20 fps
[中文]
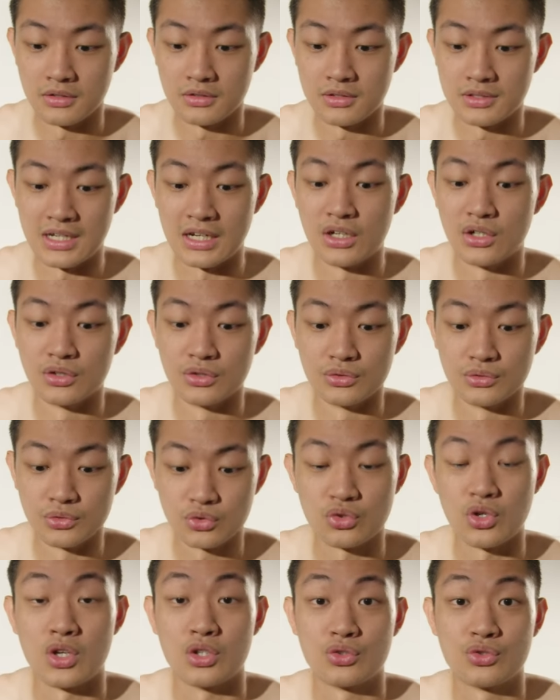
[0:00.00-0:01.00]
想要
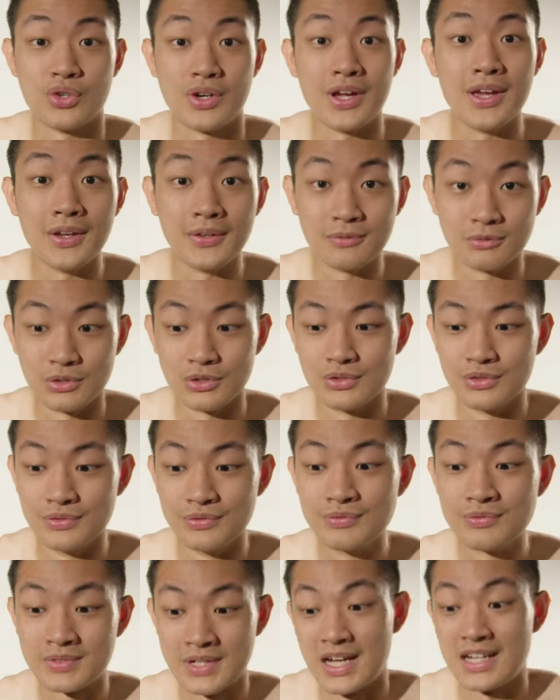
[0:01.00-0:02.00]
耍帅，就是
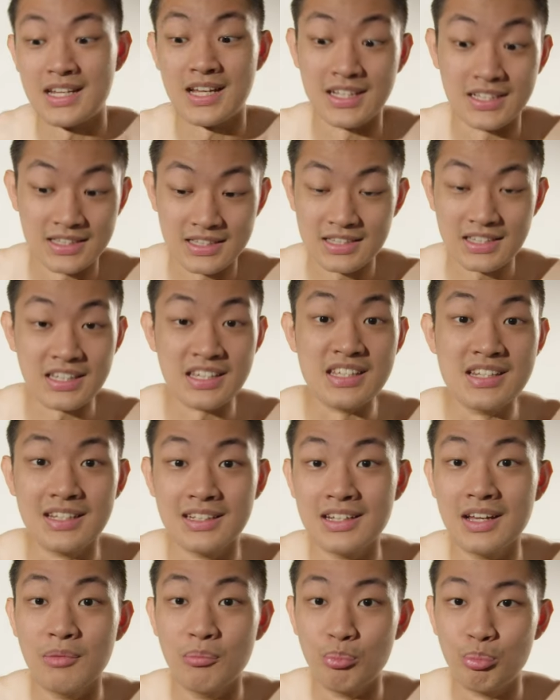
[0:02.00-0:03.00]
看他的体能
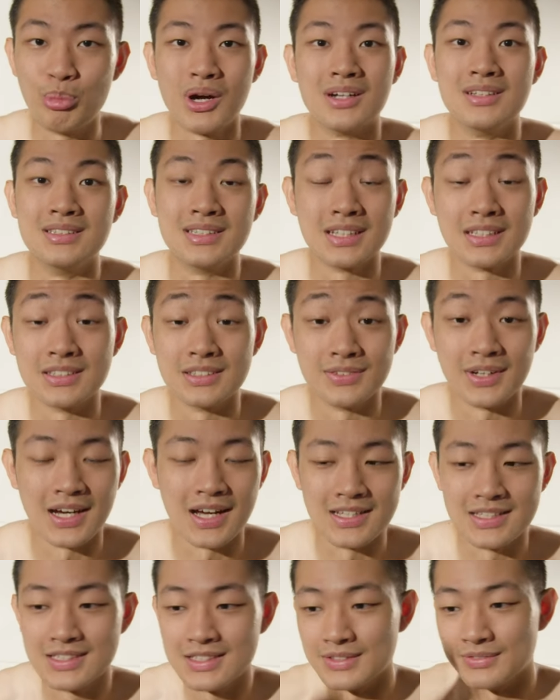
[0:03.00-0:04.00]
很棒，这样子吗？
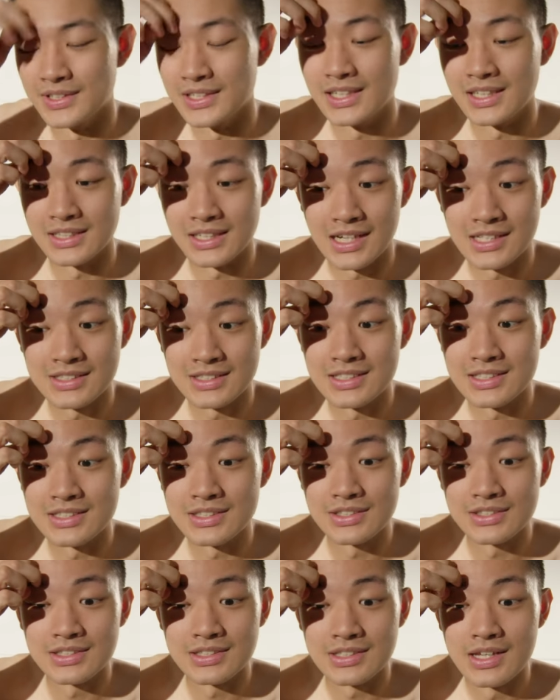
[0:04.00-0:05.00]
还是怎么样？他真的
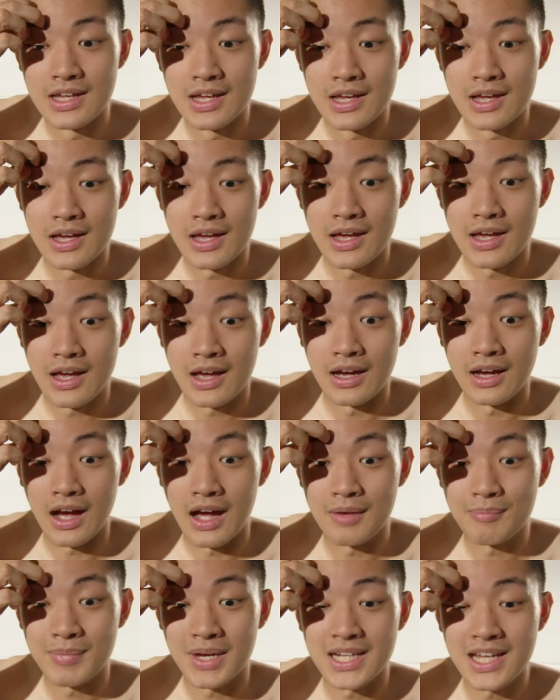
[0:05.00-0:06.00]
就是还
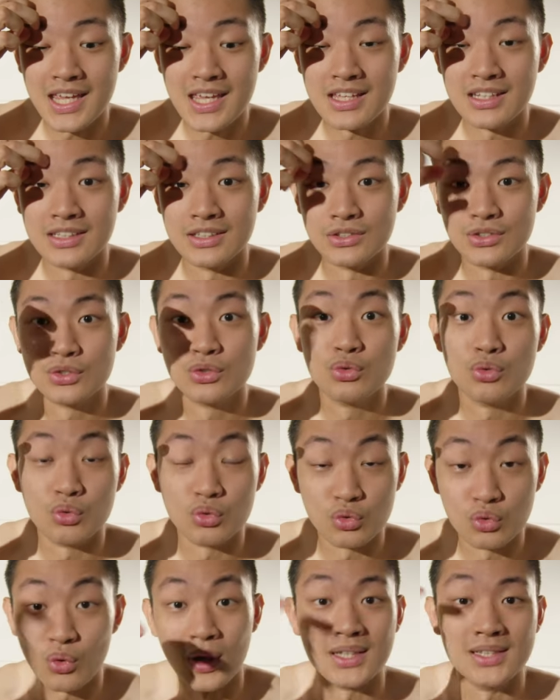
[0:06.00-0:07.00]
蛮硬的，就是
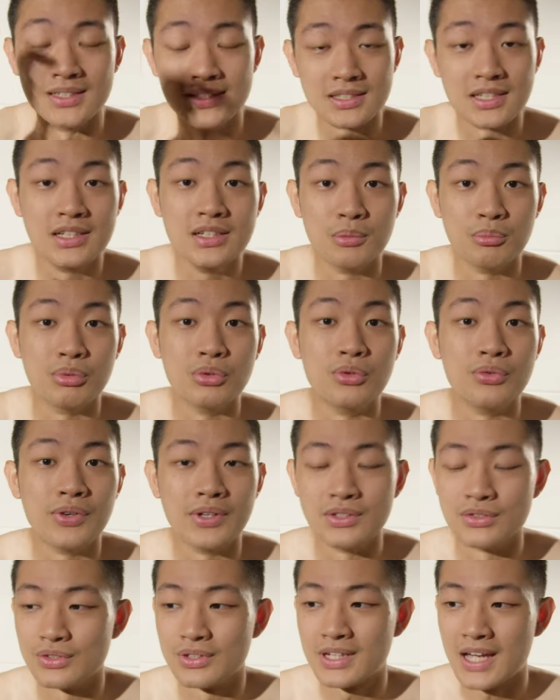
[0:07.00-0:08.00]
暖身的部分，
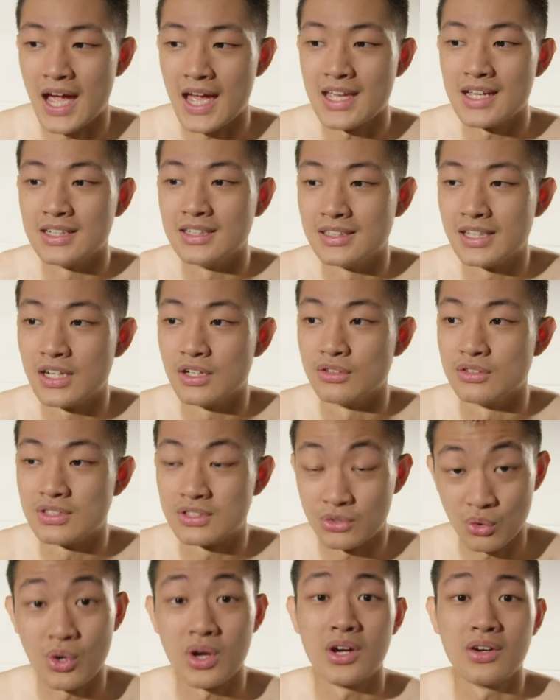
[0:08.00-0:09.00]
就是开合跳，
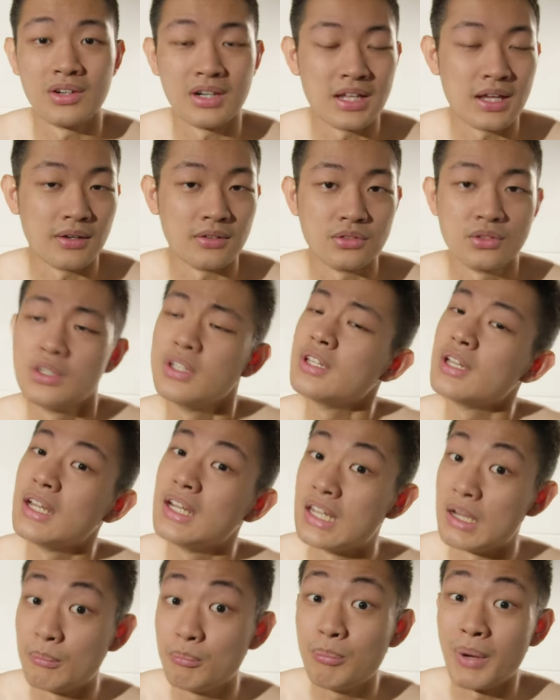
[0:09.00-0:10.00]
快要两应该
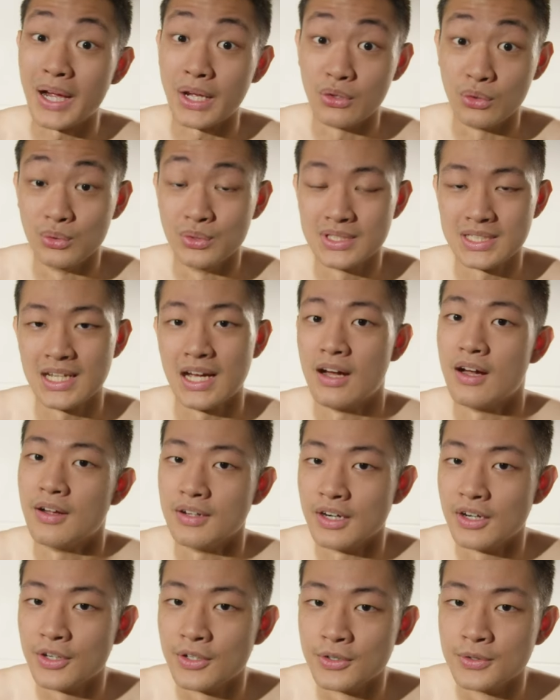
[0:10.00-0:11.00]
两百多下，
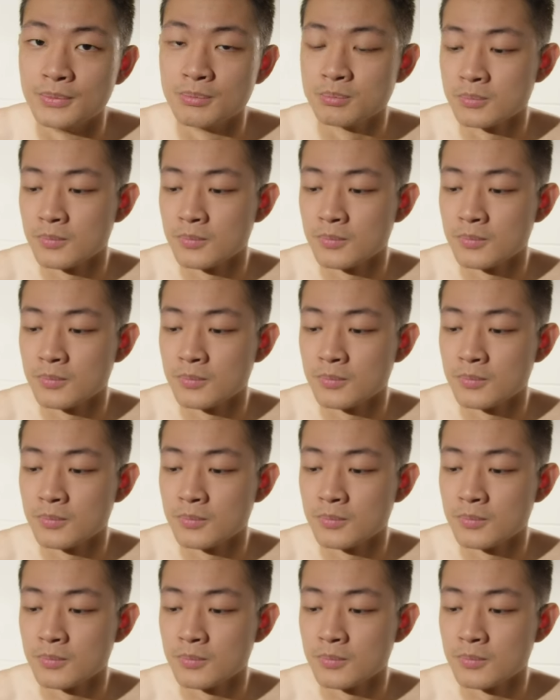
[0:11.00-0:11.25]
然后